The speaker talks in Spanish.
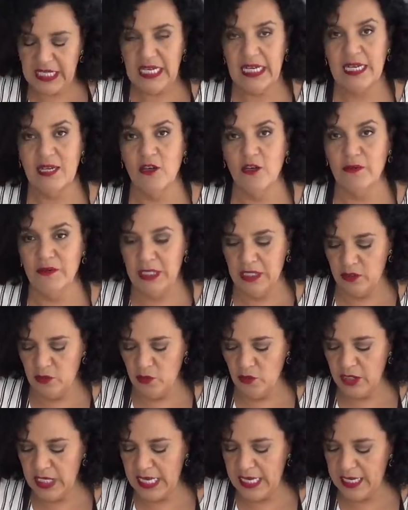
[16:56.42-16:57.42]
de la
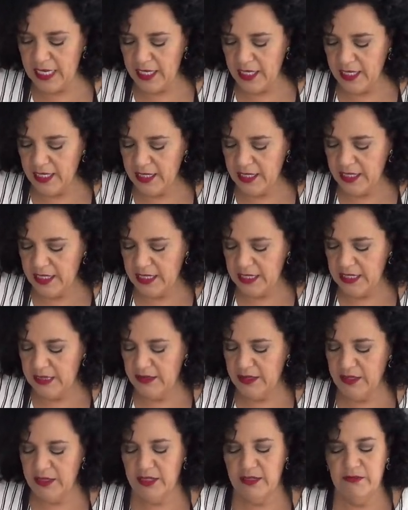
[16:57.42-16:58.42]
cobertura
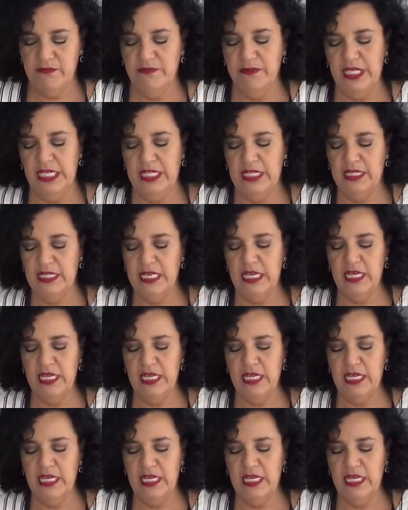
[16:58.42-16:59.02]
Miren,